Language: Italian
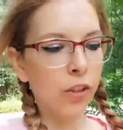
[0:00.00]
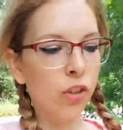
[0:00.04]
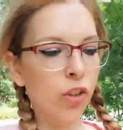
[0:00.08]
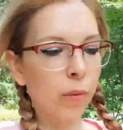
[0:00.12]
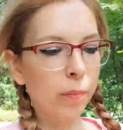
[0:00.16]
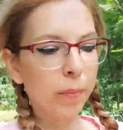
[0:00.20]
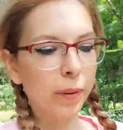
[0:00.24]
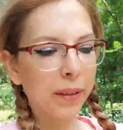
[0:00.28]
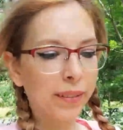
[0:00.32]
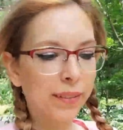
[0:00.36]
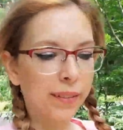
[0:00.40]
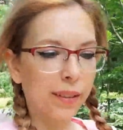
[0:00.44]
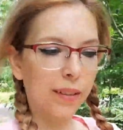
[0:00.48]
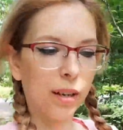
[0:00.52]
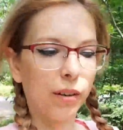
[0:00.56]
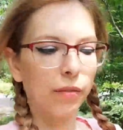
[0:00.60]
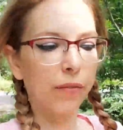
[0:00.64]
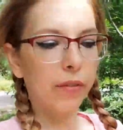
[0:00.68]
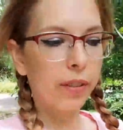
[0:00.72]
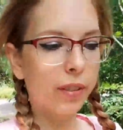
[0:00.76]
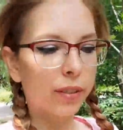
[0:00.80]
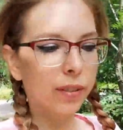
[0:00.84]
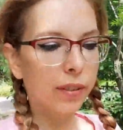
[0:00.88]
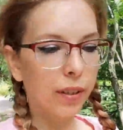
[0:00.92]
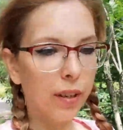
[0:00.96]
le ciapette le ha
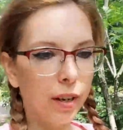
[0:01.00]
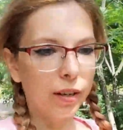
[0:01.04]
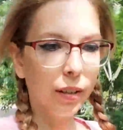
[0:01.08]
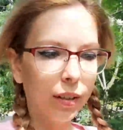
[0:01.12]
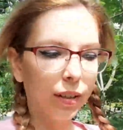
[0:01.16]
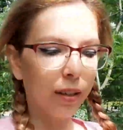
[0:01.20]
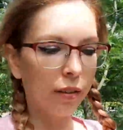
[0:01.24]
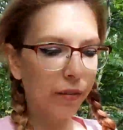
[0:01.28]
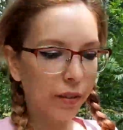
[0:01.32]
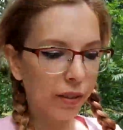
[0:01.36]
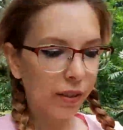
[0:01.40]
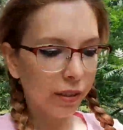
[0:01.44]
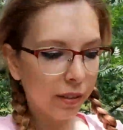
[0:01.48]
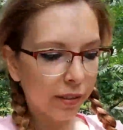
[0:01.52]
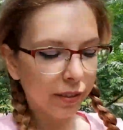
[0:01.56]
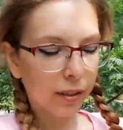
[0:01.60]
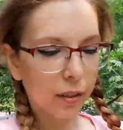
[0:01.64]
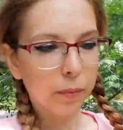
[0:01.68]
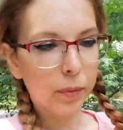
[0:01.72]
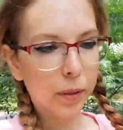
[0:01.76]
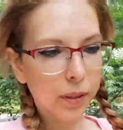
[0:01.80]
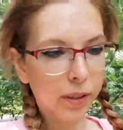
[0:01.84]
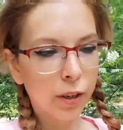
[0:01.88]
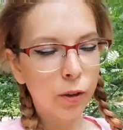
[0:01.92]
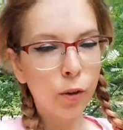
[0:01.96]
viste anche
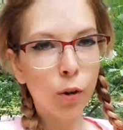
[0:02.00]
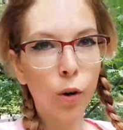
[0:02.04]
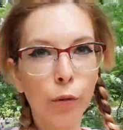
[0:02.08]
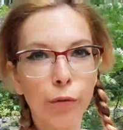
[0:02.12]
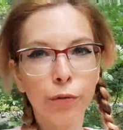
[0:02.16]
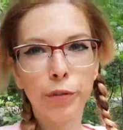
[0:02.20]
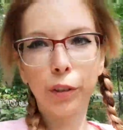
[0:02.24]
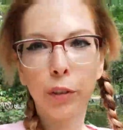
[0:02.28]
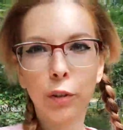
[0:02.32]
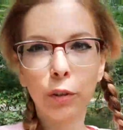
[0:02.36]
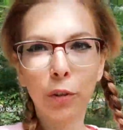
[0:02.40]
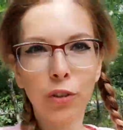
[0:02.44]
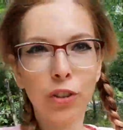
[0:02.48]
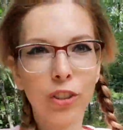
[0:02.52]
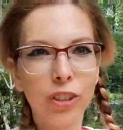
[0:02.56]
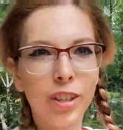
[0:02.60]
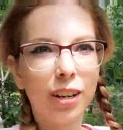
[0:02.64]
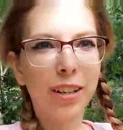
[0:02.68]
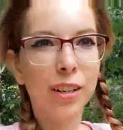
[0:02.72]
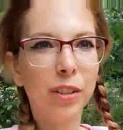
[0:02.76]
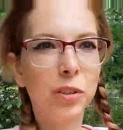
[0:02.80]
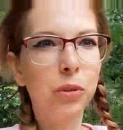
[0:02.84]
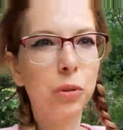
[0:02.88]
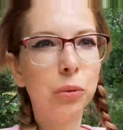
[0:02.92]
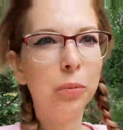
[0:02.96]
Vince perché io l'ho fatto
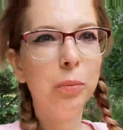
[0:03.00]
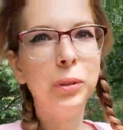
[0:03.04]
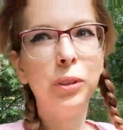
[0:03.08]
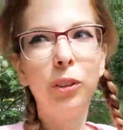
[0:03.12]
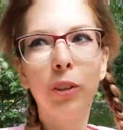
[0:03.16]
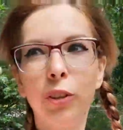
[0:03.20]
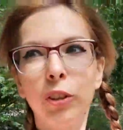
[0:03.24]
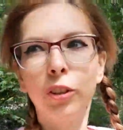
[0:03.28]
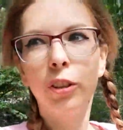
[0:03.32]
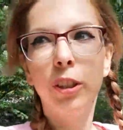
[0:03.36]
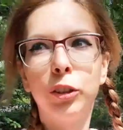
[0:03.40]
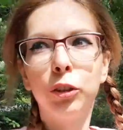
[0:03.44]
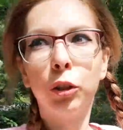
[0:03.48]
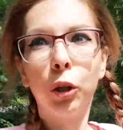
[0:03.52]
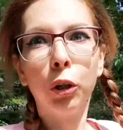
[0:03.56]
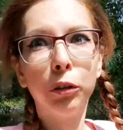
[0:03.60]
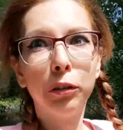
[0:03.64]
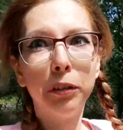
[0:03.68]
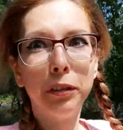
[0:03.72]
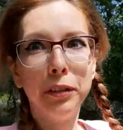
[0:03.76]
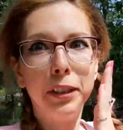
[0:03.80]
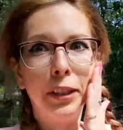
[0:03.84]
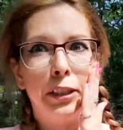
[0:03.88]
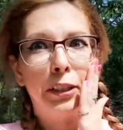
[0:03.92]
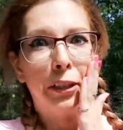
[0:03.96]
girare subito, gli ho detto,
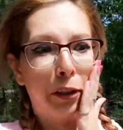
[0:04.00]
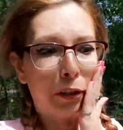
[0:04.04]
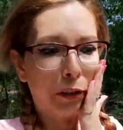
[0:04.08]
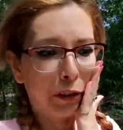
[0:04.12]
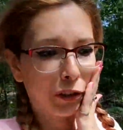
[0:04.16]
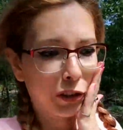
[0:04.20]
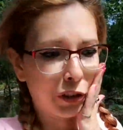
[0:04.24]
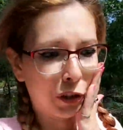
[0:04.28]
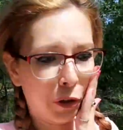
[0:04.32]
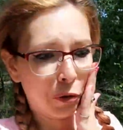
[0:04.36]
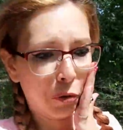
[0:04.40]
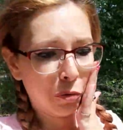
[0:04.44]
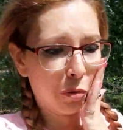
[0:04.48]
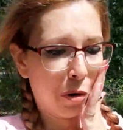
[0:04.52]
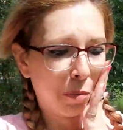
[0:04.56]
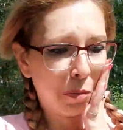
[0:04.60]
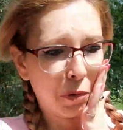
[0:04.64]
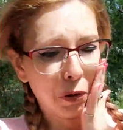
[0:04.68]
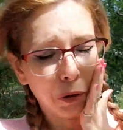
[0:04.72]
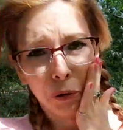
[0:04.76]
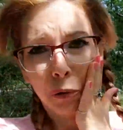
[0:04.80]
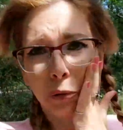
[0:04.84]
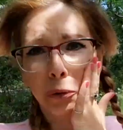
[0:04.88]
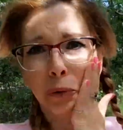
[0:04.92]
oddio, c'è un uomo